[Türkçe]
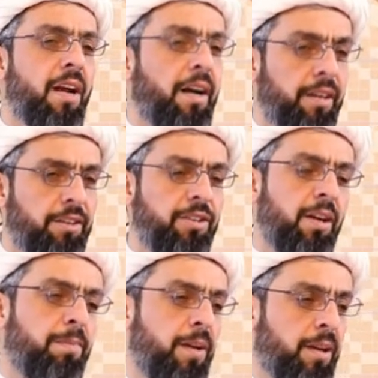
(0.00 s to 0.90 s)
tarih
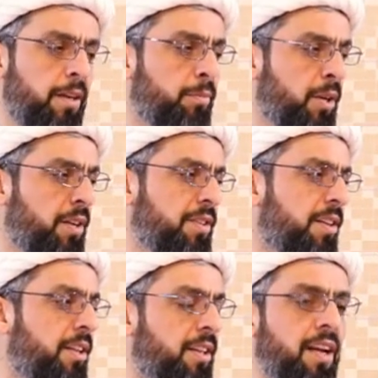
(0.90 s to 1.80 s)
kitaplarına
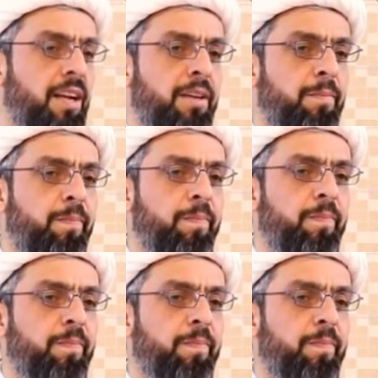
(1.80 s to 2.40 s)
müraciət edelim.